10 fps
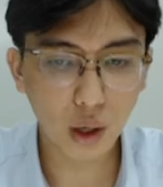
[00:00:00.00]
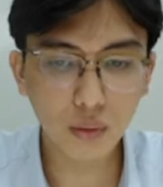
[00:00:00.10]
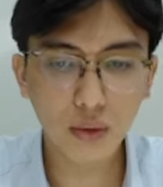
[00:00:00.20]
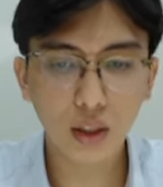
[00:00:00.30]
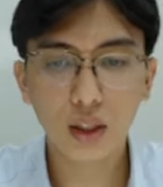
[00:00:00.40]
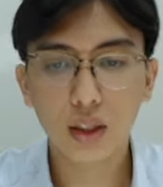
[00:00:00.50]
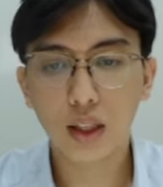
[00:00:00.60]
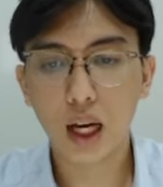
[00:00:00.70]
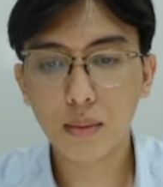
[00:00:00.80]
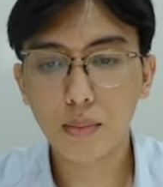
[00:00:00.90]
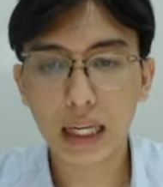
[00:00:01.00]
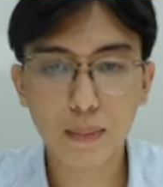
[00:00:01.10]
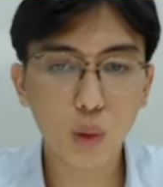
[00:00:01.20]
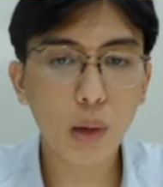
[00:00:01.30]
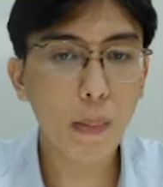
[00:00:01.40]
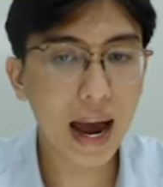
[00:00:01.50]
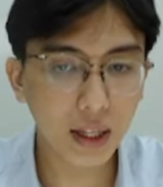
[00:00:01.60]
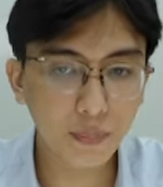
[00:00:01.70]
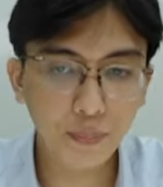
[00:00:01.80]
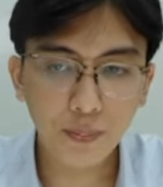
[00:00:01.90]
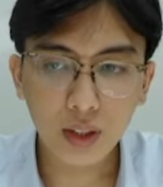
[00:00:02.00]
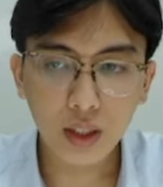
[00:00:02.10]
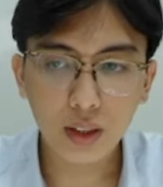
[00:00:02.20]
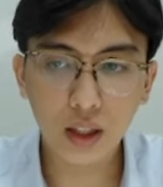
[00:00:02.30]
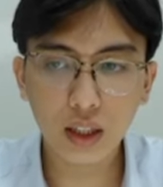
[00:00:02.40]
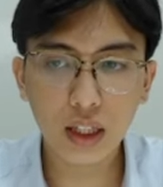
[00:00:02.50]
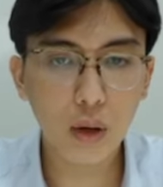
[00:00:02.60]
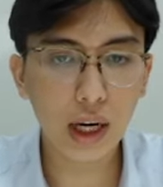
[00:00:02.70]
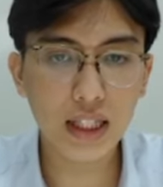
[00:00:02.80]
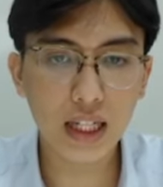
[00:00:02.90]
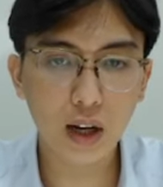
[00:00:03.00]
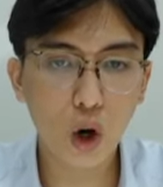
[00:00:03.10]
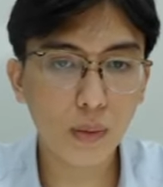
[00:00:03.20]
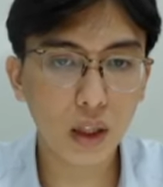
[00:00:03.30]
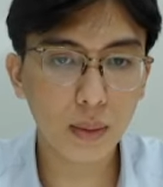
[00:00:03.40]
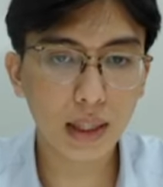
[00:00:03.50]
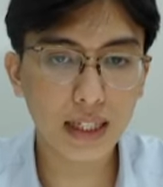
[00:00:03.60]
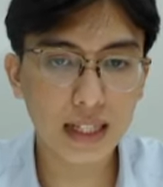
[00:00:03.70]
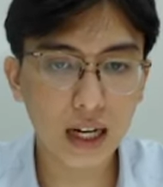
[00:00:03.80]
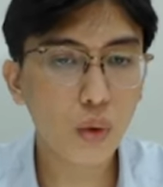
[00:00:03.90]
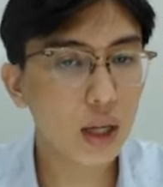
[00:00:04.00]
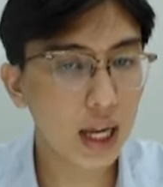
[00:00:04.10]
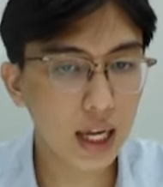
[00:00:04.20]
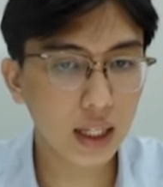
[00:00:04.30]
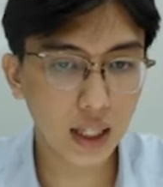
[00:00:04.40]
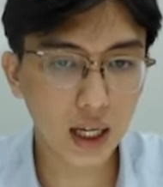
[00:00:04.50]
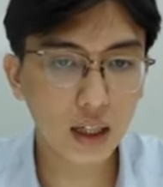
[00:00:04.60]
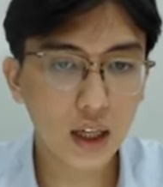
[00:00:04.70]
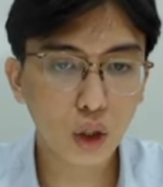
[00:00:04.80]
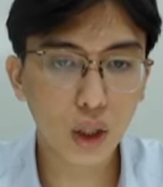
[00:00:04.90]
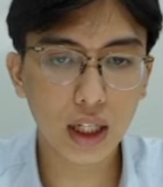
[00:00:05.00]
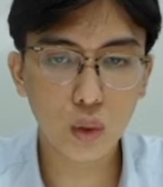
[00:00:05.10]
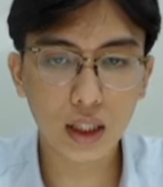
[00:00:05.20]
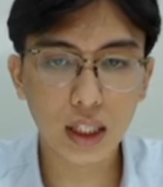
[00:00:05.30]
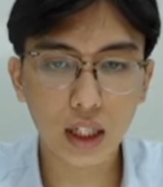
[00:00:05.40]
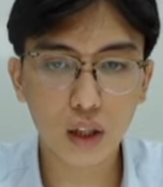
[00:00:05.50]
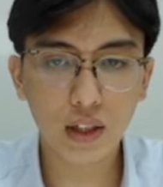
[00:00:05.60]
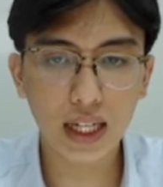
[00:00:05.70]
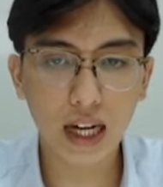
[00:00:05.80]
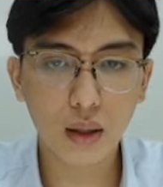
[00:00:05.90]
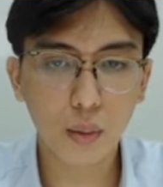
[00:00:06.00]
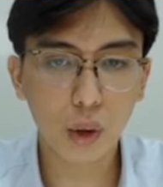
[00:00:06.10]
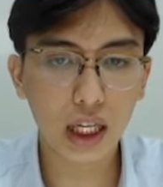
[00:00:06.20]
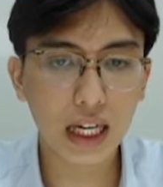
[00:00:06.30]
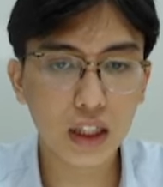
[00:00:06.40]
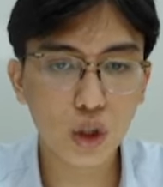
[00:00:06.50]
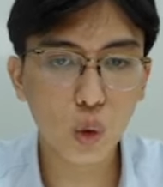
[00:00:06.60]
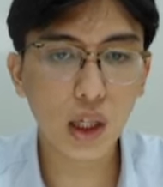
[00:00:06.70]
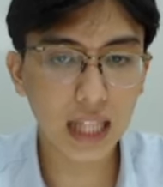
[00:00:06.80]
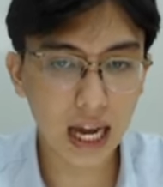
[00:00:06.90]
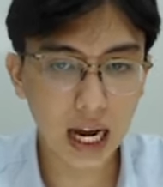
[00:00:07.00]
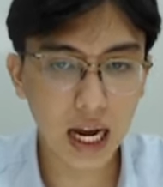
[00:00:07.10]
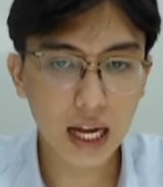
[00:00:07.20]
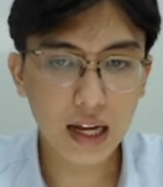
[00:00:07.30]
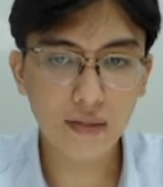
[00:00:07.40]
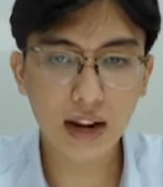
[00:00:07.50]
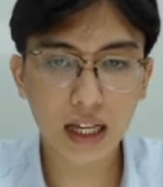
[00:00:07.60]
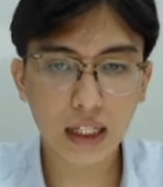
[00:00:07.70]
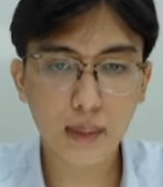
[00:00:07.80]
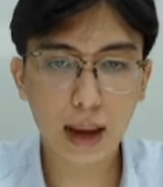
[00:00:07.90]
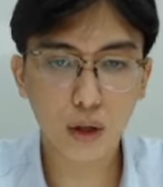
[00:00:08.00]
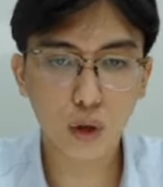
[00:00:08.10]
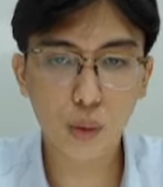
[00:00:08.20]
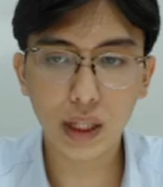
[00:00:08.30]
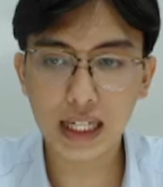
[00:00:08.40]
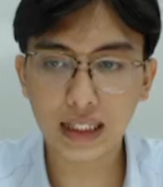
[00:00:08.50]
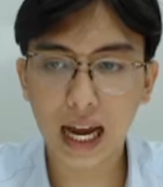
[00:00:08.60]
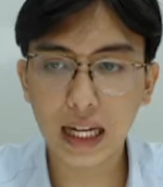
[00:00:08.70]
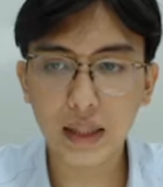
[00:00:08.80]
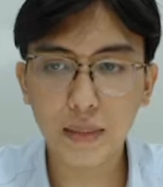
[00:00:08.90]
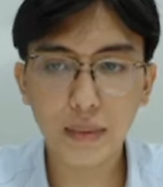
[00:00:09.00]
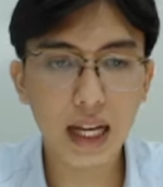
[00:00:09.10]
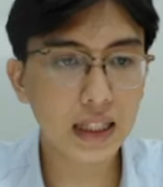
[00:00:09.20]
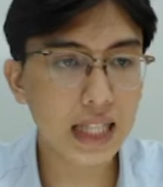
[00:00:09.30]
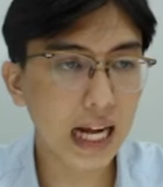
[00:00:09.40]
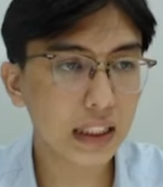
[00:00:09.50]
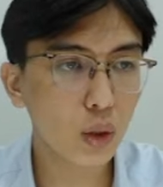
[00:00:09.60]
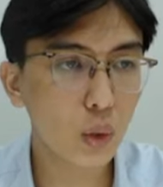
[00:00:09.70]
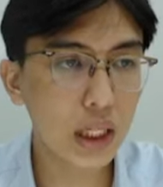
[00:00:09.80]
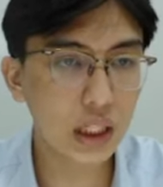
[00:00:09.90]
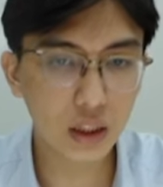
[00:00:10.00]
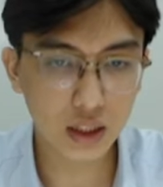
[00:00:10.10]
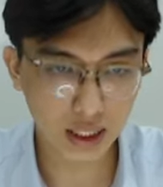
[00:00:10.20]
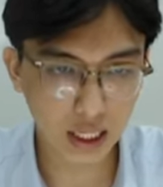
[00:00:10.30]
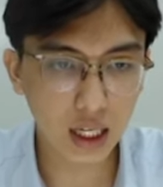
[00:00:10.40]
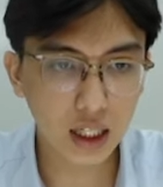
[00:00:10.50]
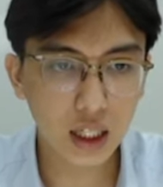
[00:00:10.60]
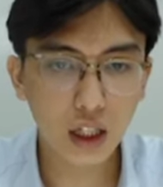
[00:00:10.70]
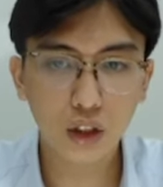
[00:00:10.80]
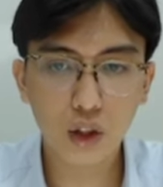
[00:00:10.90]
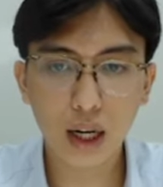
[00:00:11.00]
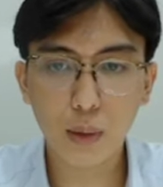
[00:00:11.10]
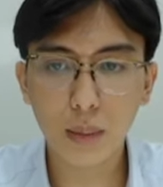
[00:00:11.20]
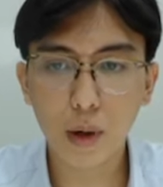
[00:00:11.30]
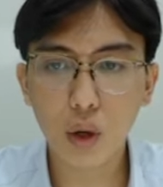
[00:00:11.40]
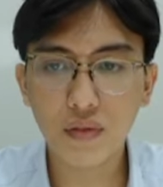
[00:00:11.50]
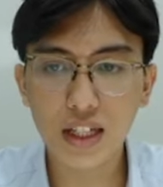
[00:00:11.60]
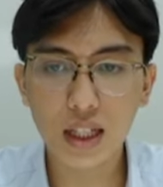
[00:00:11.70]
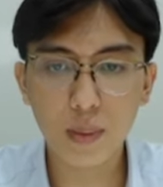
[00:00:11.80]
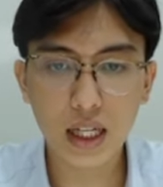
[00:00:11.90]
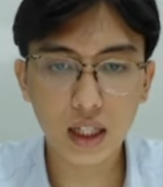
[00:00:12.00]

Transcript: không đấy 75 xuống 73 đấy đó thì nếu các anh chị nào gom được thì mình đánh giá là ok nhá con này chúng ta nhìn này nó vẫn đang ở một cái kênh xu hướng tăng và căn bản nó có một cái trạng thái nền tảng tích lũy chặt chẽ nó là một cái mẫu hình VCP